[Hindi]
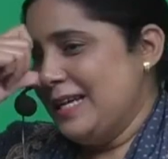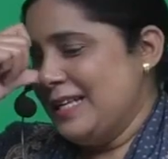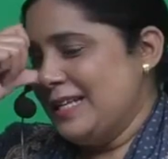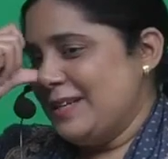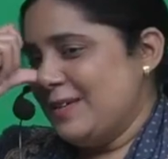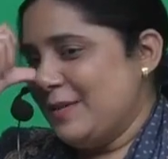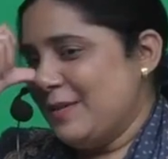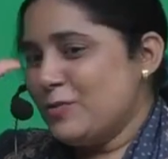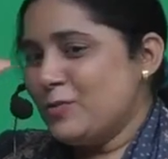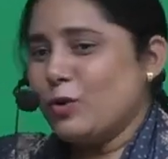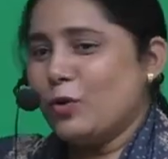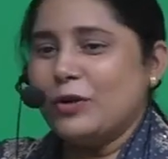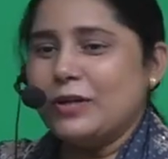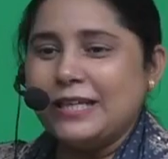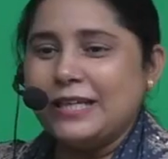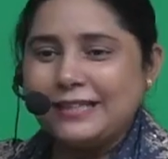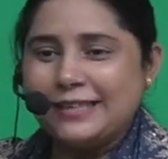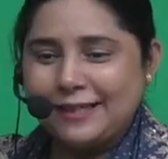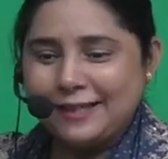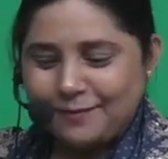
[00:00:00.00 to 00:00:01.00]
जब हम
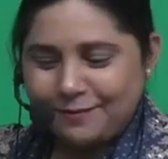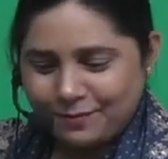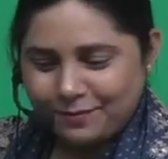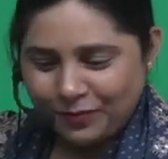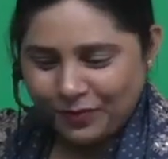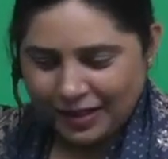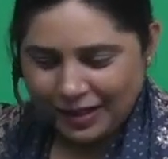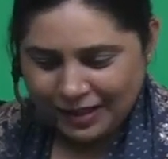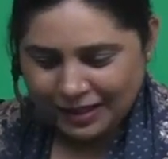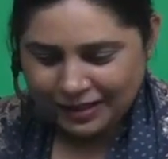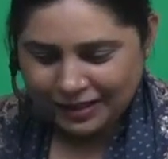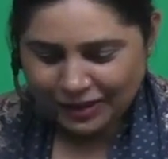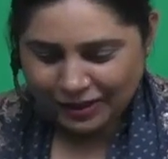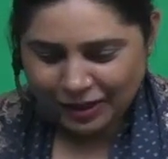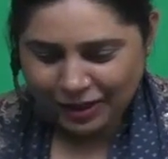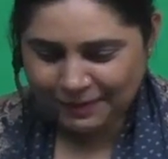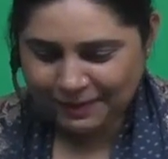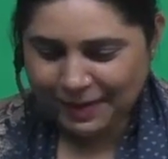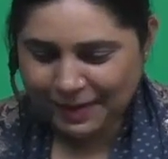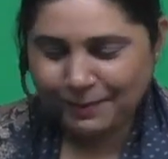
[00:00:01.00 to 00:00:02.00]
छोटे थे
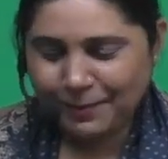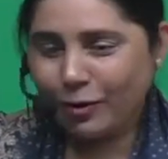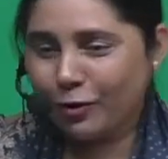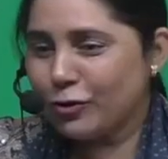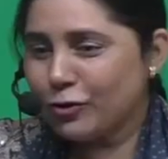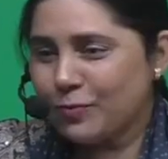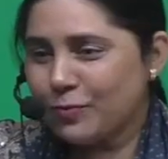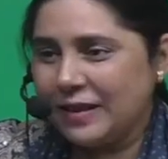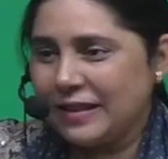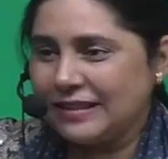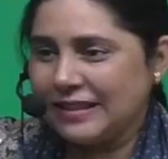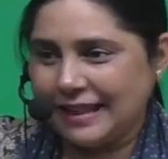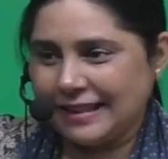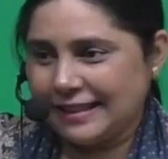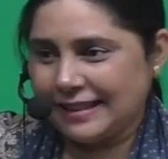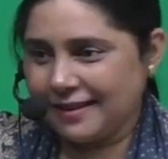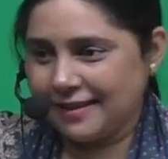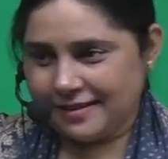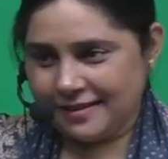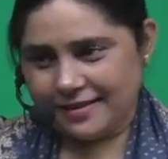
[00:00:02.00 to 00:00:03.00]
हमें पड़ोस में एक दादा